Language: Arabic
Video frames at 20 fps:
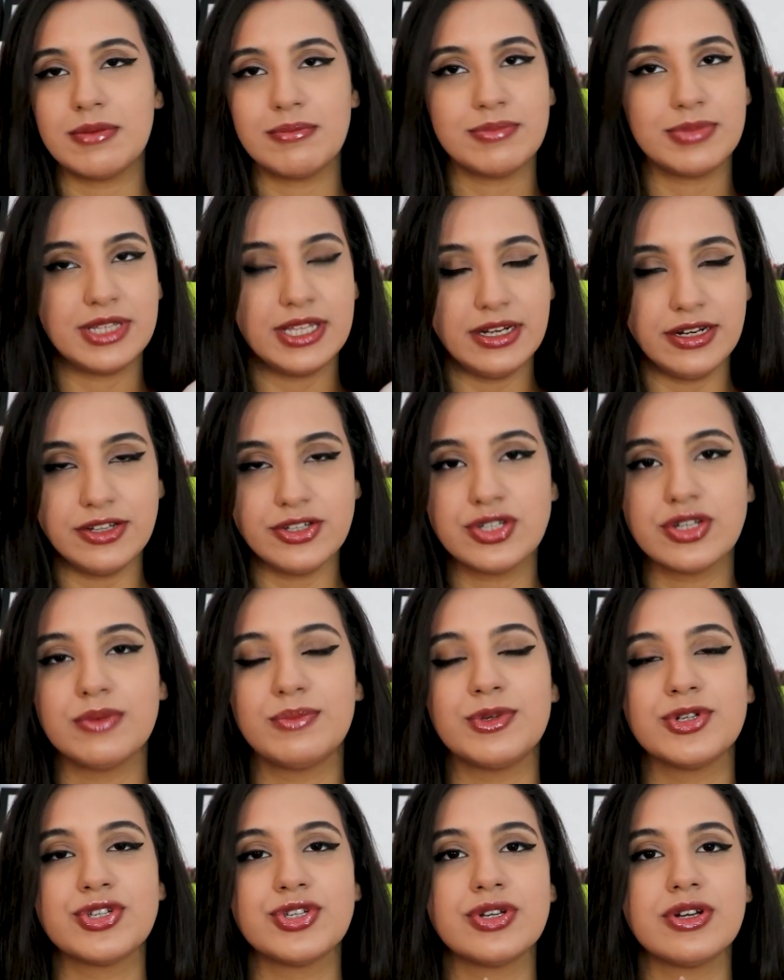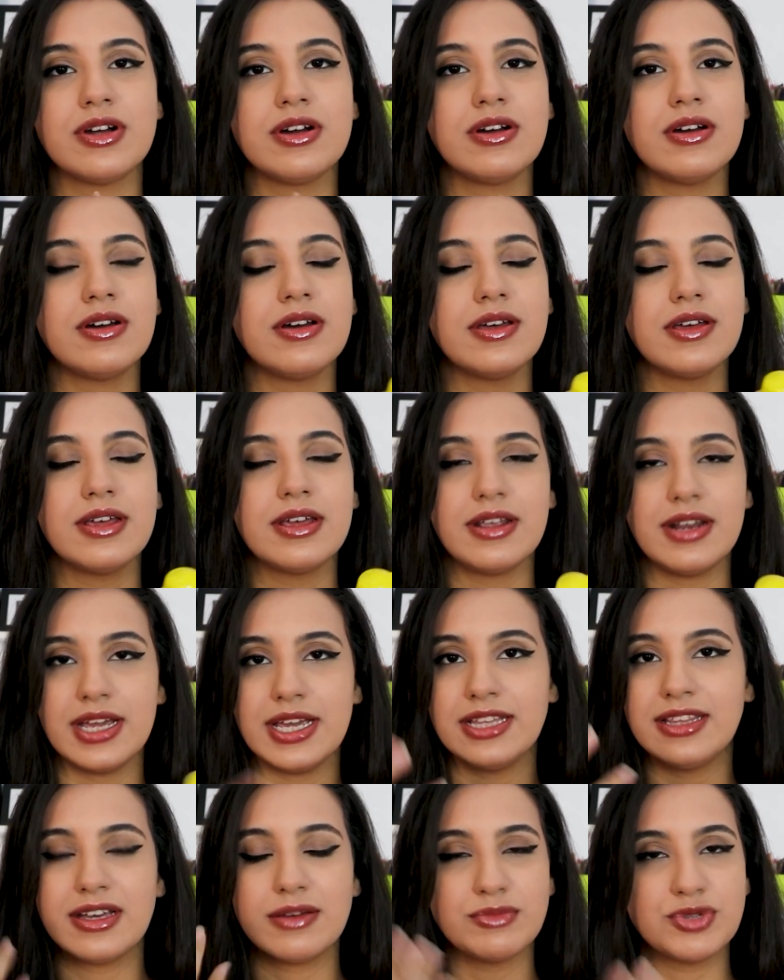بتنعش البشره آه،
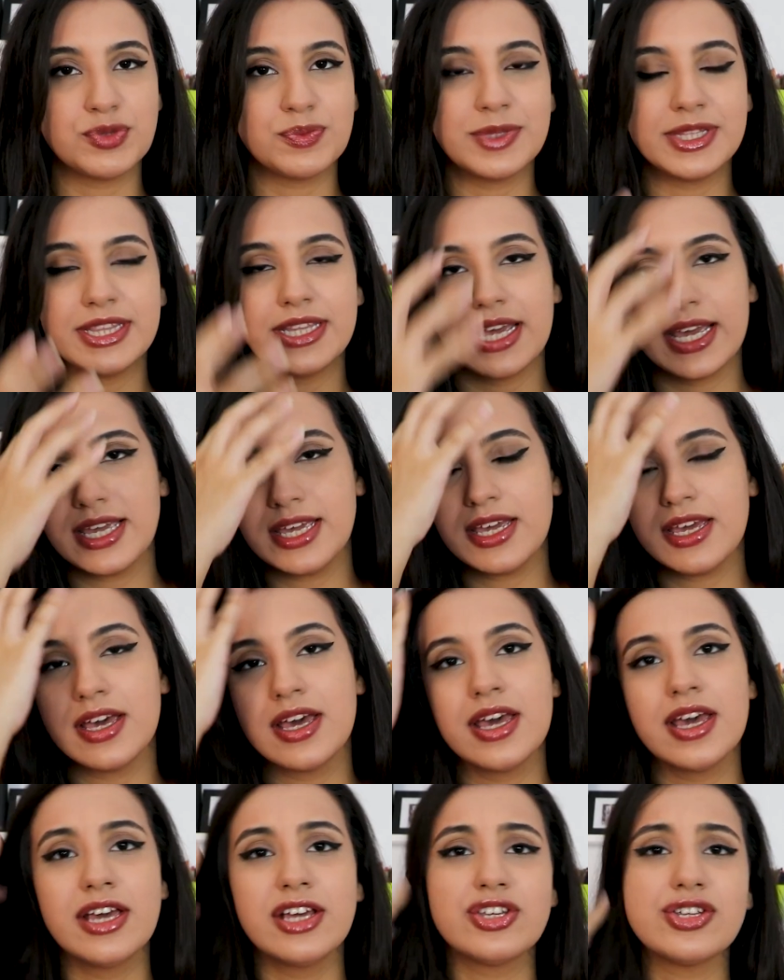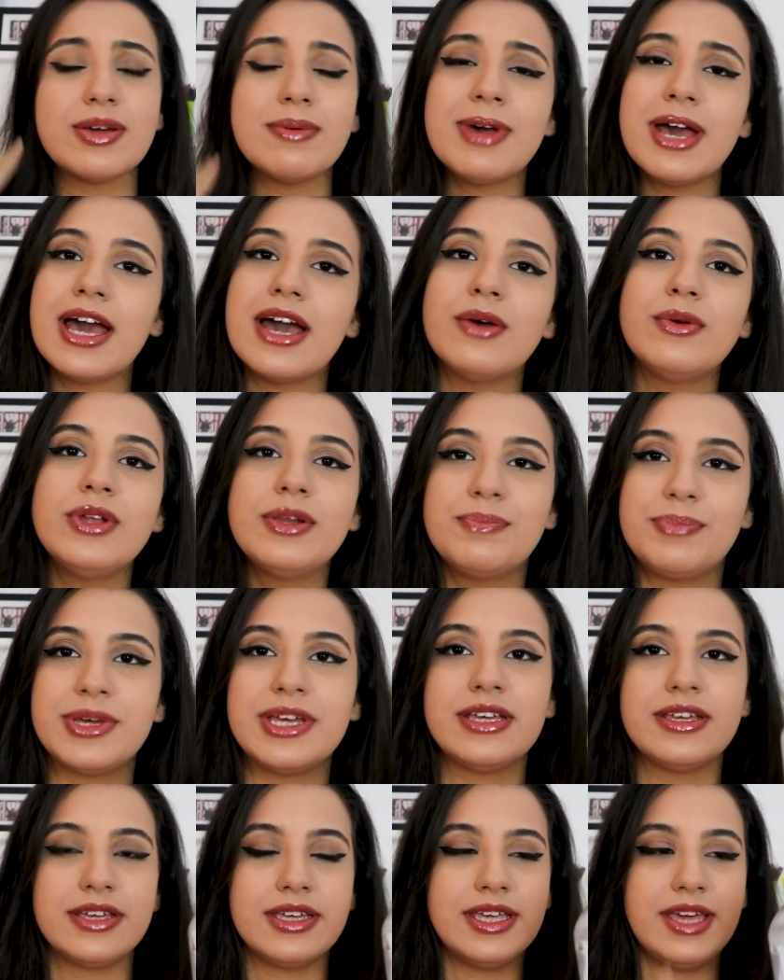ريحتها مش بتضايق شبه قوي
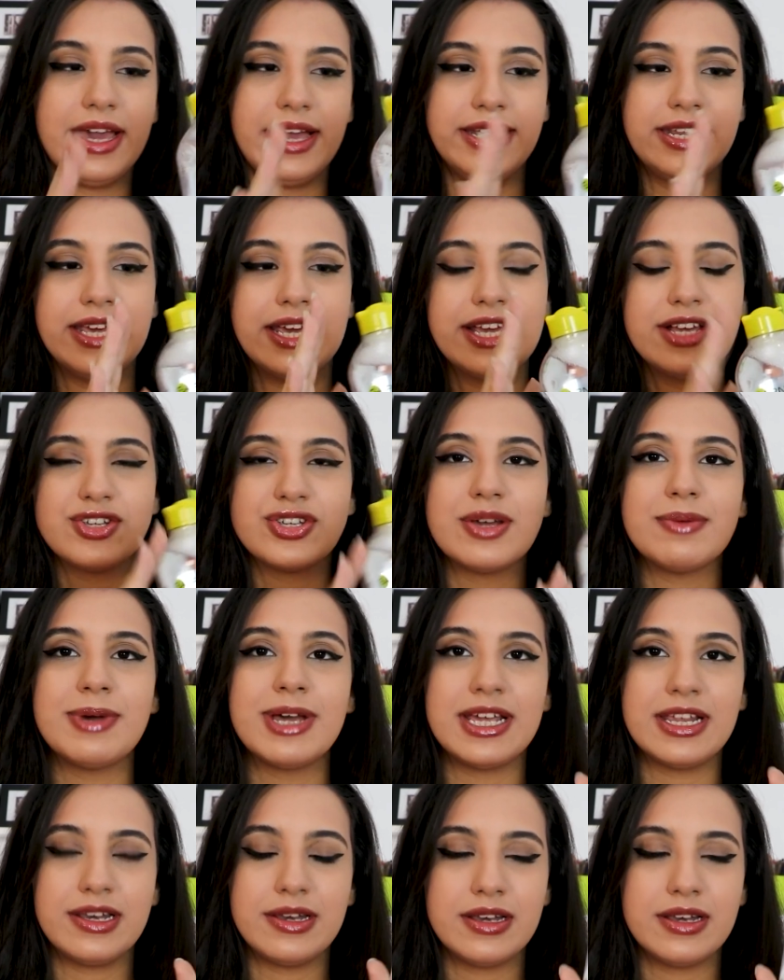البينك يعني هي شبه